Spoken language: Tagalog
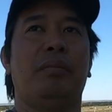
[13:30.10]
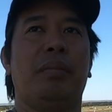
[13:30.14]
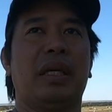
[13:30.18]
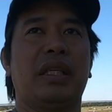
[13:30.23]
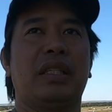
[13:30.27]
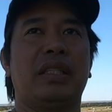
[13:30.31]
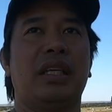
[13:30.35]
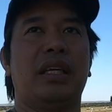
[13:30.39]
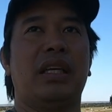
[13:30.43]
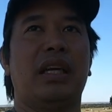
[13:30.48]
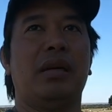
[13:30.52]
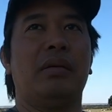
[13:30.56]

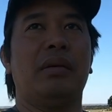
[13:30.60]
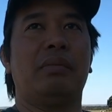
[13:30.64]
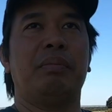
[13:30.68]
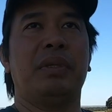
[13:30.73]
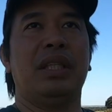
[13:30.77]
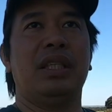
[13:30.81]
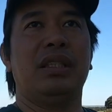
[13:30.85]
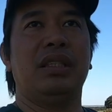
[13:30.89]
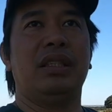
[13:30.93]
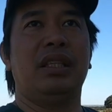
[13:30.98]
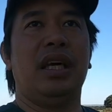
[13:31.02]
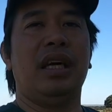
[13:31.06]
pag
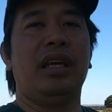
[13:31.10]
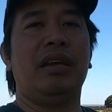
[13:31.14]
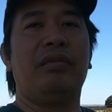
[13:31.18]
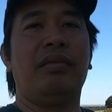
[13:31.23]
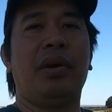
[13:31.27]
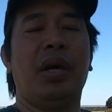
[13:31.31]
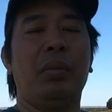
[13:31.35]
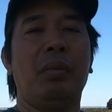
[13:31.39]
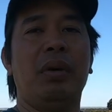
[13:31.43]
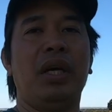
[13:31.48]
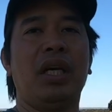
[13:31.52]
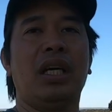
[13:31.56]
sinabing dairy
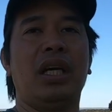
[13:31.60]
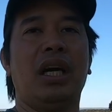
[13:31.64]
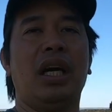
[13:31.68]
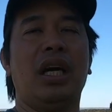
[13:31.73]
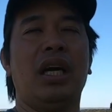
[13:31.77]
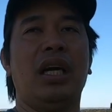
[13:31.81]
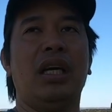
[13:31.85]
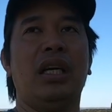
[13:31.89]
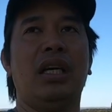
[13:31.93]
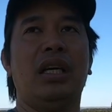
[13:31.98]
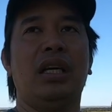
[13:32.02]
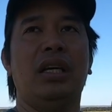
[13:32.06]
farmer
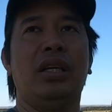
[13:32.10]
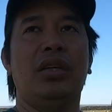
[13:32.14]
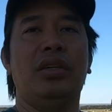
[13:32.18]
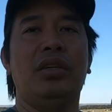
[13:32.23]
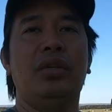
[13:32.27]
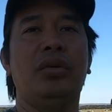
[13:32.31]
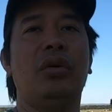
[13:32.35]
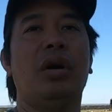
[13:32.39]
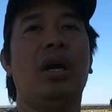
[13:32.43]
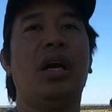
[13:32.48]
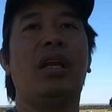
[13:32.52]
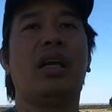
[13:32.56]
ka,
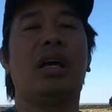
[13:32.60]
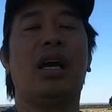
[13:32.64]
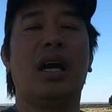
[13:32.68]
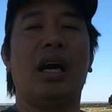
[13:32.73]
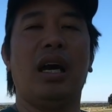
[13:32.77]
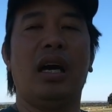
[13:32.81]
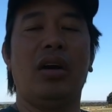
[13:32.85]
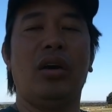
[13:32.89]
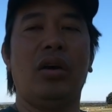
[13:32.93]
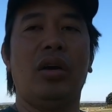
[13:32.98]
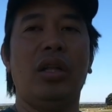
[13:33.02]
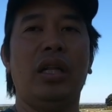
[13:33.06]
you are
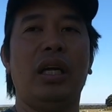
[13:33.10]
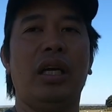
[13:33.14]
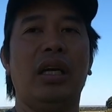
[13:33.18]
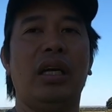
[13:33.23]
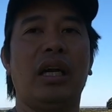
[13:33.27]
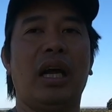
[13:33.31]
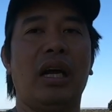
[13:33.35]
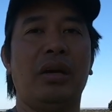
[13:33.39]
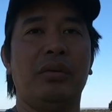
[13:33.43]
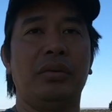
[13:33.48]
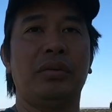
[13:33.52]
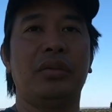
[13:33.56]
all
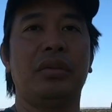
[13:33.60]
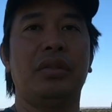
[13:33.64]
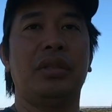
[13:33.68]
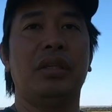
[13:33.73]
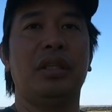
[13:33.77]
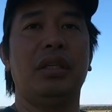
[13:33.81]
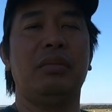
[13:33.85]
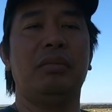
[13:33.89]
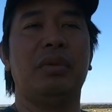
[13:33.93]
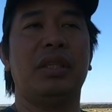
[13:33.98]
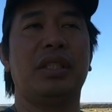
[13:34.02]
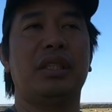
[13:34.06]
around.
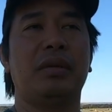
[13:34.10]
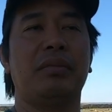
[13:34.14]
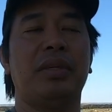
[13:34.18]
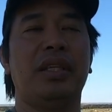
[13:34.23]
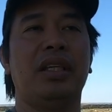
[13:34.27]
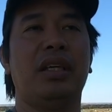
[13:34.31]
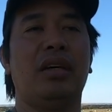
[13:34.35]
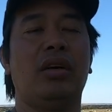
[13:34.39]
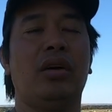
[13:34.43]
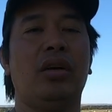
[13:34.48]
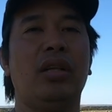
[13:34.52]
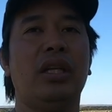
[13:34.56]
Ibig
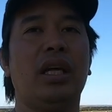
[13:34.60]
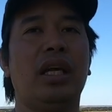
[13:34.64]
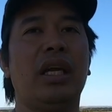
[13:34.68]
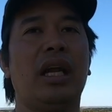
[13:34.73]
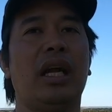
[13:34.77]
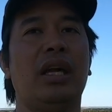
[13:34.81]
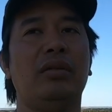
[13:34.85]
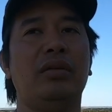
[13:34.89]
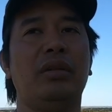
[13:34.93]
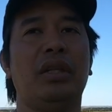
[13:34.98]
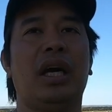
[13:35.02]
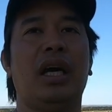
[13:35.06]
sabihin ng all
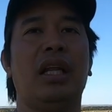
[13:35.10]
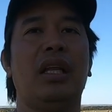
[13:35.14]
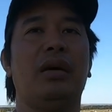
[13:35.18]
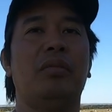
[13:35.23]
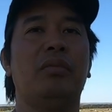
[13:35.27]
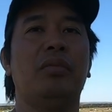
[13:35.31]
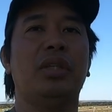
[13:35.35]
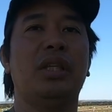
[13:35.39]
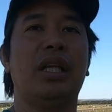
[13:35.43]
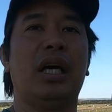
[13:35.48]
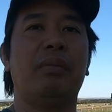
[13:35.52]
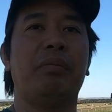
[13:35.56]
around,
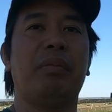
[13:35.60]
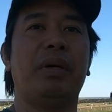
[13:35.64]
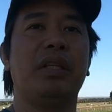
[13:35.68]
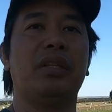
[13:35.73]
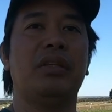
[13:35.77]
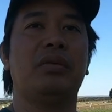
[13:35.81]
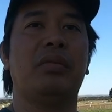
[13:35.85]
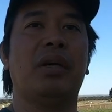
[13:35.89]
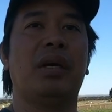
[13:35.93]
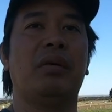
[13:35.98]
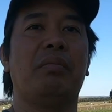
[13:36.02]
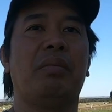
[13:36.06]
alam mo dapat
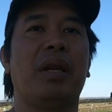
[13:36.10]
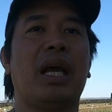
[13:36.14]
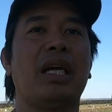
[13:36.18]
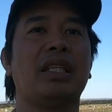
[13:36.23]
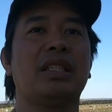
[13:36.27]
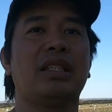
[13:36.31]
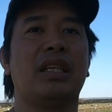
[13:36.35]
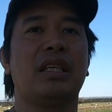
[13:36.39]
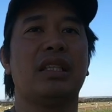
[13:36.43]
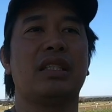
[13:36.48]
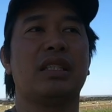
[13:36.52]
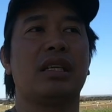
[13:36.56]
yung mga
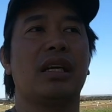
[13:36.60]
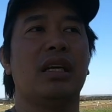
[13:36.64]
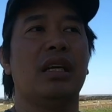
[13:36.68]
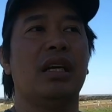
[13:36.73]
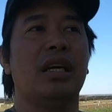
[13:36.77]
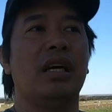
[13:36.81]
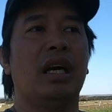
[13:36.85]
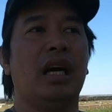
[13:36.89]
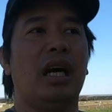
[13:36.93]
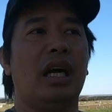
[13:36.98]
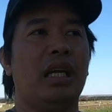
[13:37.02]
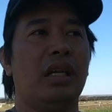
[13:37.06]
process,
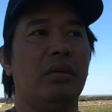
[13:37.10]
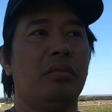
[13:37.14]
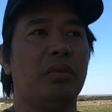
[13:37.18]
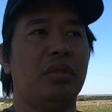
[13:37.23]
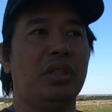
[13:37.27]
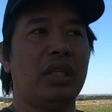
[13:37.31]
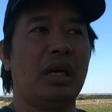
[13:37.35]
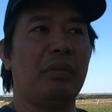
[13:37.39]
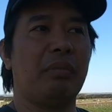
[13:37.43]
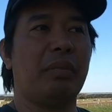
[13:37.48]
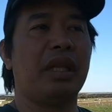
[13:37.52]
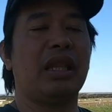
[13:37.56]
alam mo
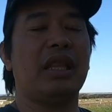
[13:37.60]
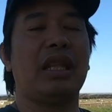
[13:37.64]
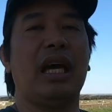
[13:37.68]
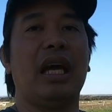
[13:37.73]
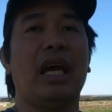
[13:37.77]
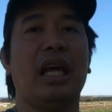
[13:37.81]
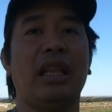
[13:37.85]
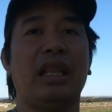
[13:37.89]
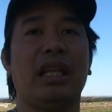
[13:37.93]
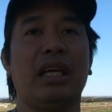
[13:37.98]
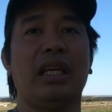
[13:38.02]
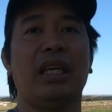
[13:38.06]
dapat
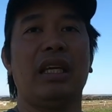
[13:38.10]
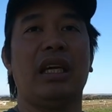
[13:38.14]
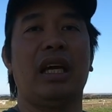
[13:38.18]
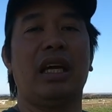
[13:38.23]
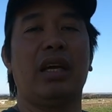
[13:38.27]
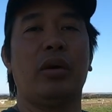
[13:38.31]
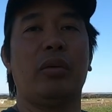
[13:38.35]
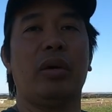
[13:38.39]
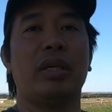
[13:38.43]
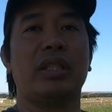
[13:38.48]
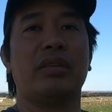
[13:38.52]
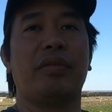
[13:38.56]
lahat ng
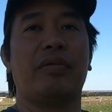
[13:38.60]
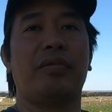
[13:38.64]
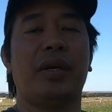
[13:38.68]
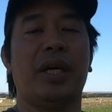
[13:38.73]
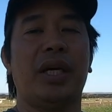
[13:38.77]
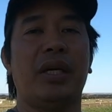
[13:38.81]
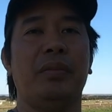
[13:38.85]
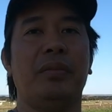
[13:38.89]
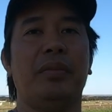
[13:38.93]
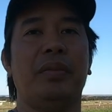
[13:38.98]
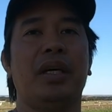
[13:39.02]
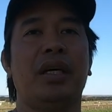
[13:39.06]
ginagawa sa
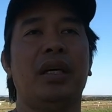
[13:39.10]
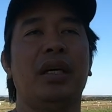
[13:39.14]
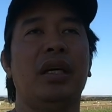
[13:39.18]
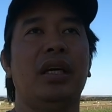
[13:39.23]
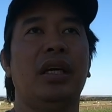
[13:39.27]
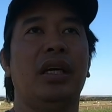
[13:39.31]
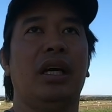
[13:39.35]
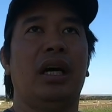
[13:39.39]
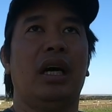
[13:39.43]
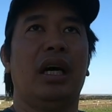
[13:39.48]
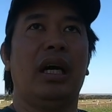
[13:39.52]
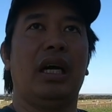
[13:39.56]
farm.
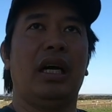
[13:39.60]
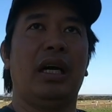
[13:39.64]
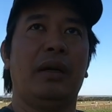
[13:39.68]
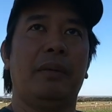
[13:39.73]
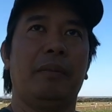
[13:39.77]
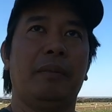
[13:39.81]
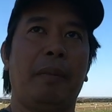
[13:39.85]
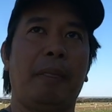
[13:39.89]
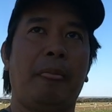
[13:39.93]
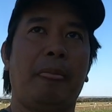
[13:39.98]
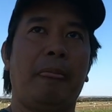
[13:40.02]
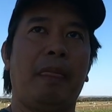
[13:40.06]

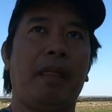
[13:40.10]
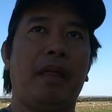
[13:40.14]
Um,